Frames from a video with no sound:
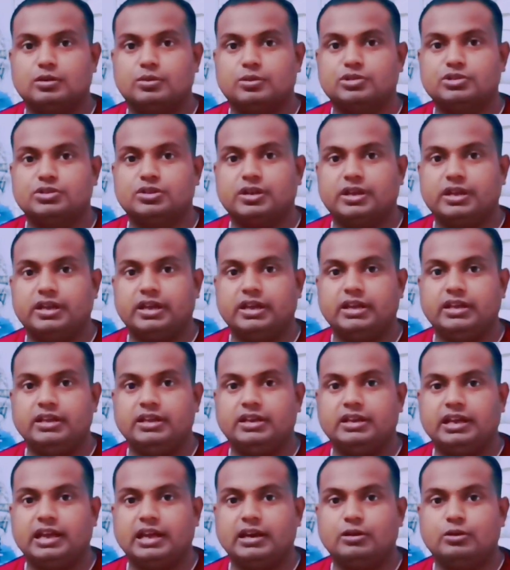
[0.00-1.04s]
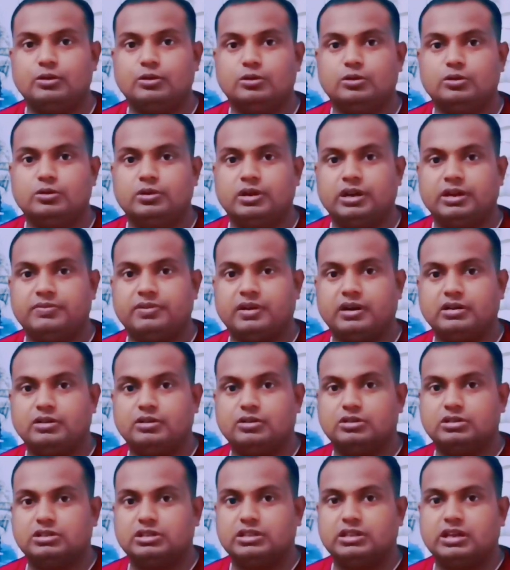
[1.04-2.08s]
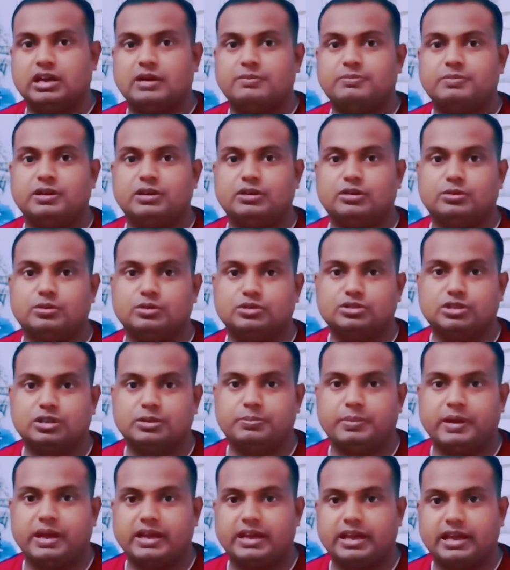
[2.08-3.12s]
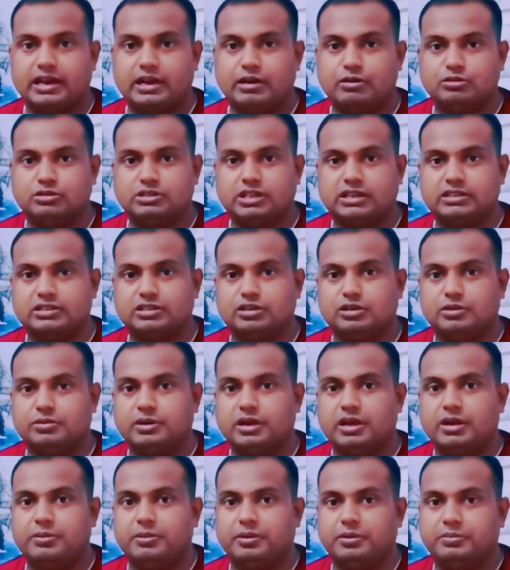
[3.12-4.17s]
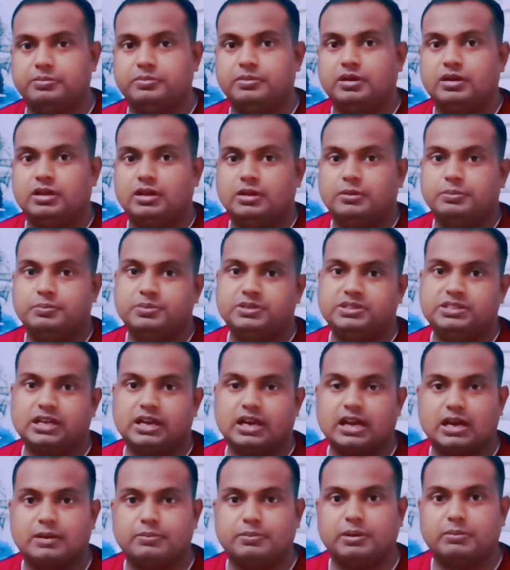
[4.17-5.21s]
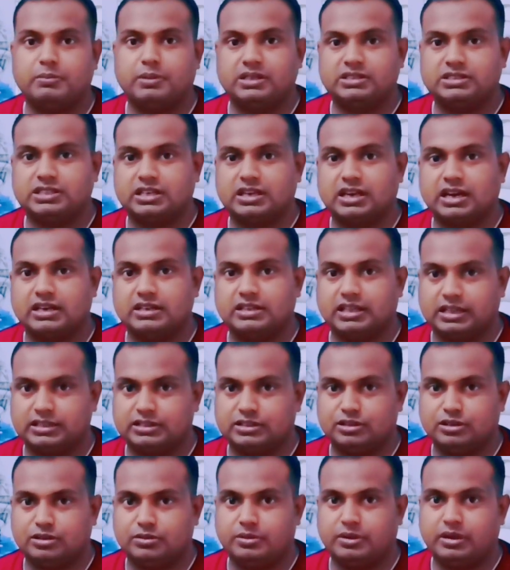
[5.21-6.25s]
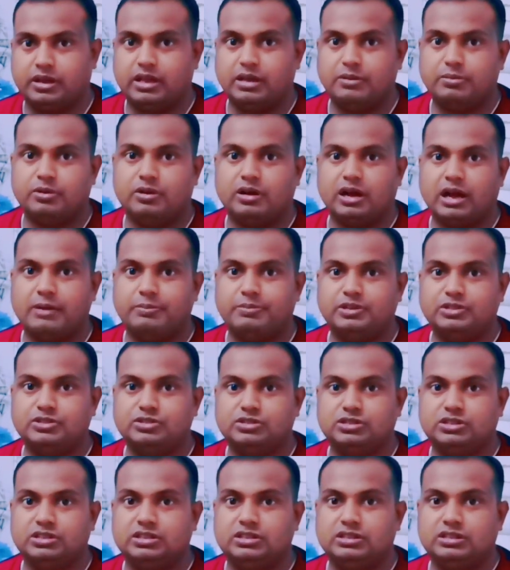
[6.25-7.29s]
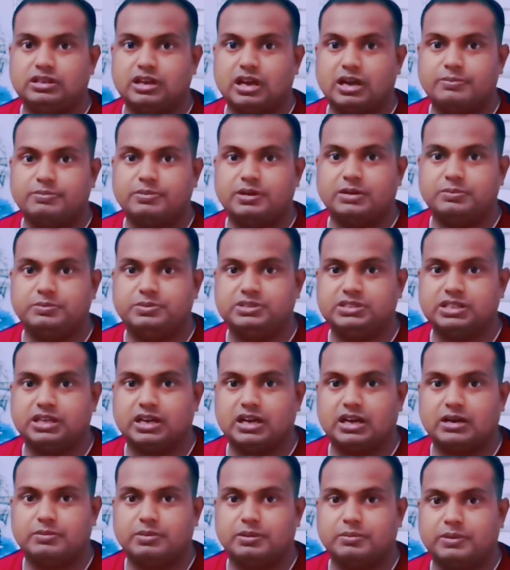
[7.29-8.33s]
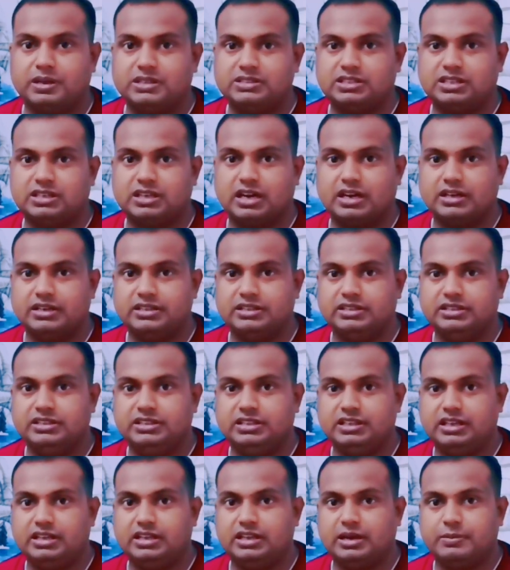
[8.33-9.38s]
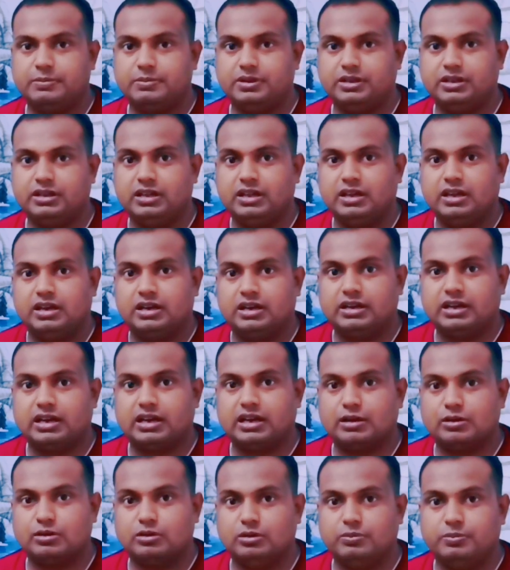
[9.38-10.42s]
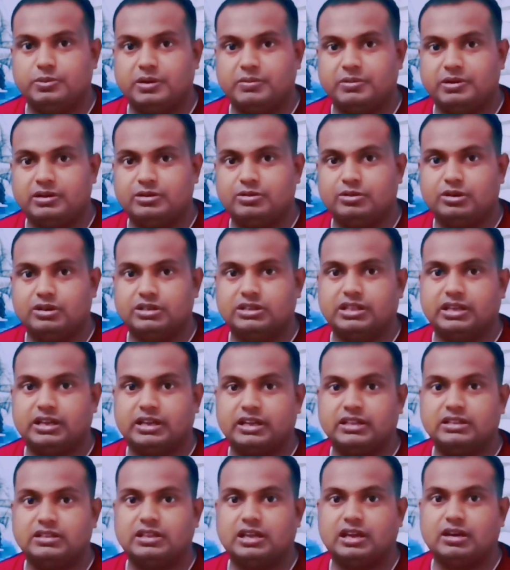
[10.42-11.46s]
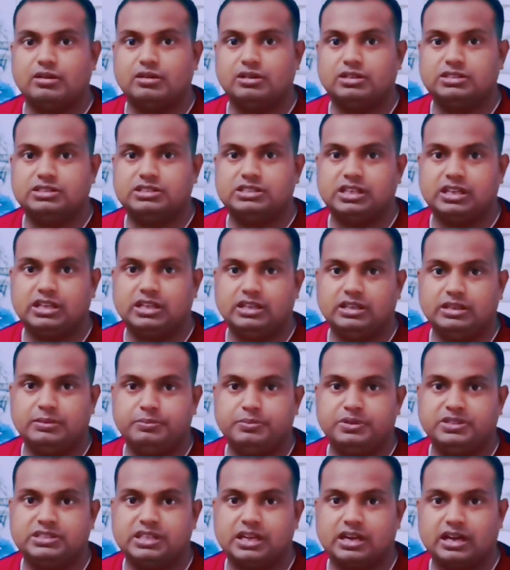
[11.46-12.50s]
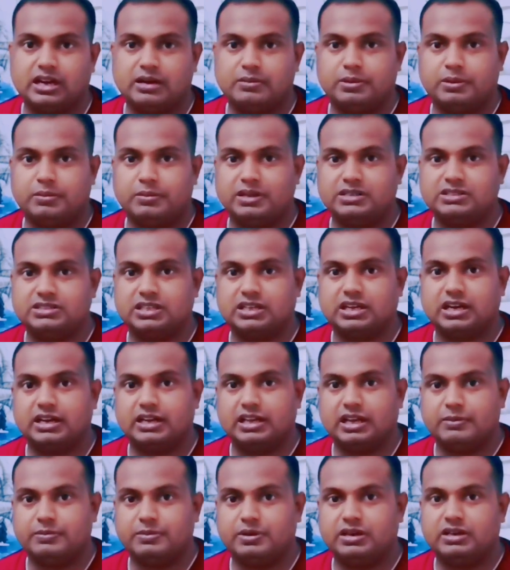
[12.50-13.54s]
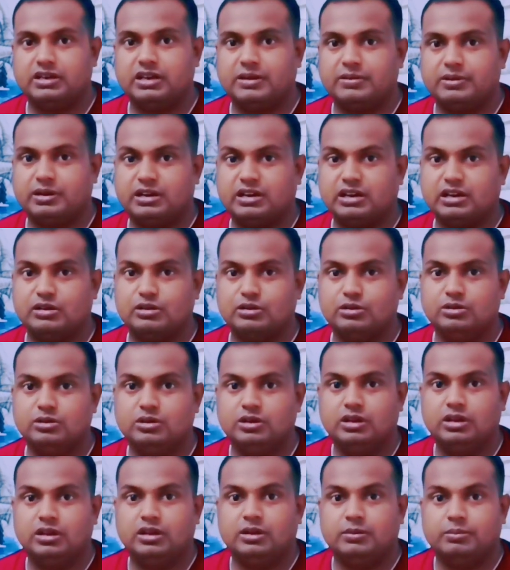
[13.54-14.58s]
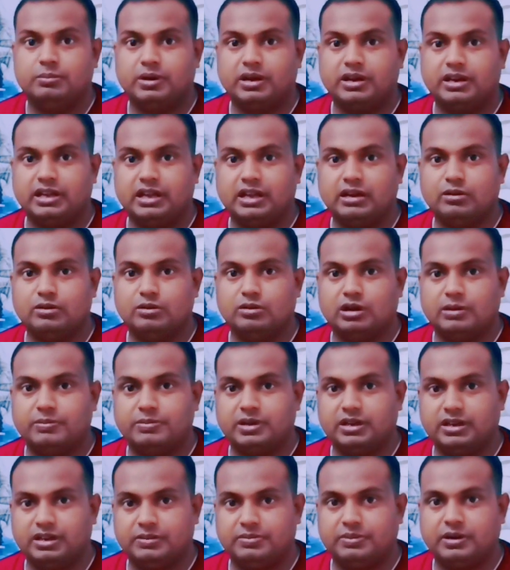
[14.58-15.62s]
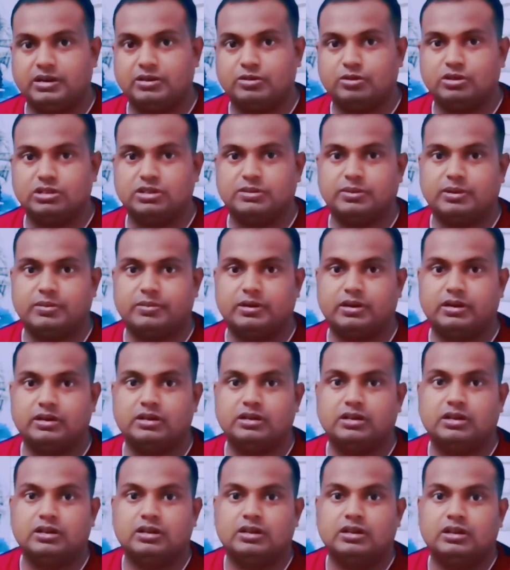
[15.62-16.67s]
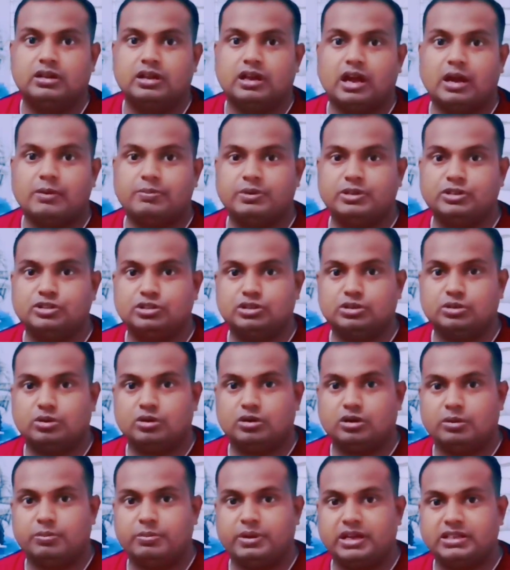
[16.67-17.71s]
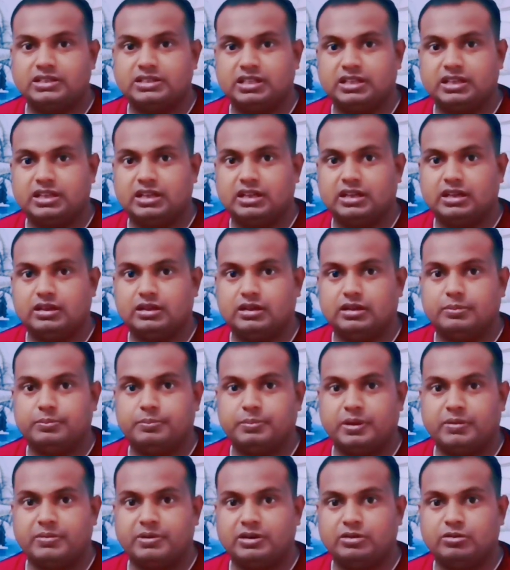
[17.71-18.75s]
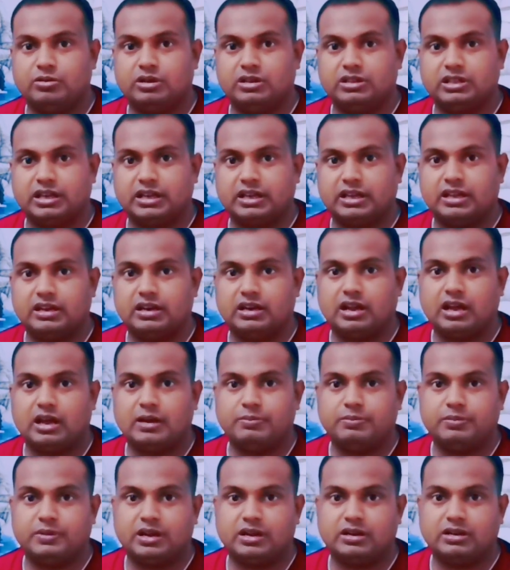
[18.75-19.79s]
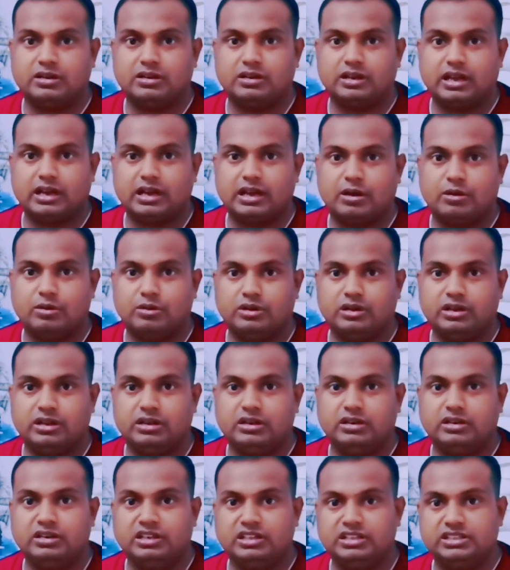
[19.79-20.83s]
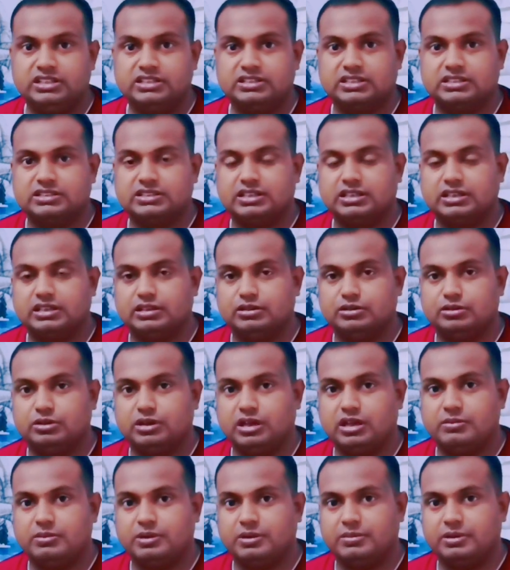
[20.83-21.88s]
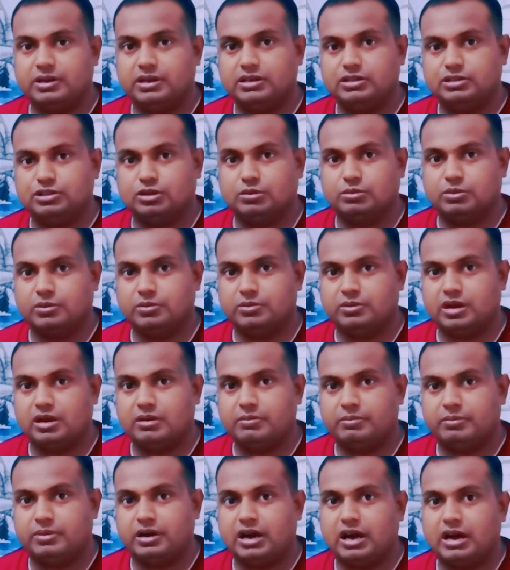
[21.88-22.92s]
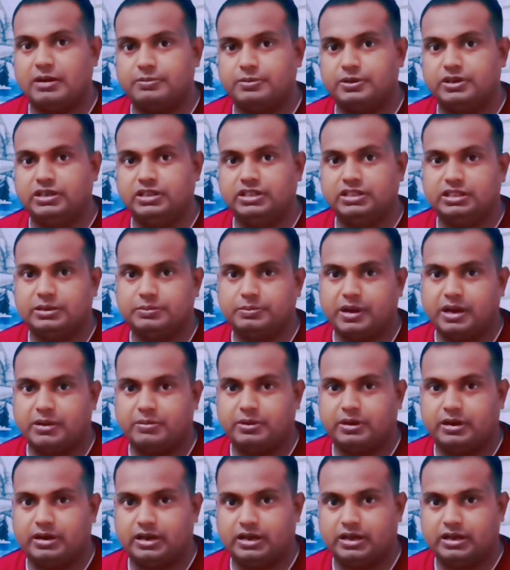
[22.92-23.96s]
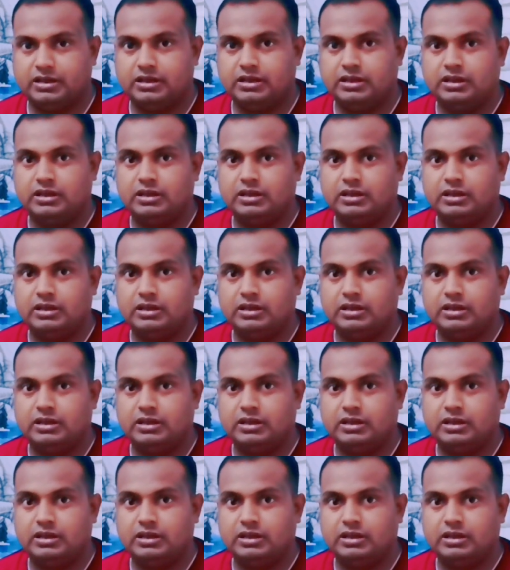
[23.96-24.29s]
অবশ্যই এই রিয়ালগুলো রিফান্ড করতে আপনার অবশ্যই ব্যাঙ্ক অ্যাকাউন্ট থাকতে হবে এবং ভিসা কার্ড বা মাস্টার কার্ড থাকতে হবে এবং আপনি যদি আপনার ভিসা কার্ড বা মাস্টার কার্ডটি দিয়েই আপনি টাকাগুলো পেমেন্ট করে থাকেন তাহলে সেই ভিসা কার্ড বা মাস্টার কার্ডে আপনি টাকাগুলো বা রিয়ালগুলো আপনি রিফান্ড করতে পারবেন আপনি যদি অন্য ব্যাংক থেকে পেমেন্ট করে থাকেন আপনার অ্যাকাউন্টে নিতে চাচ্ছেন কিন্তু এইভাবে সম্ভব না বা আপনি নিতে পারবেন না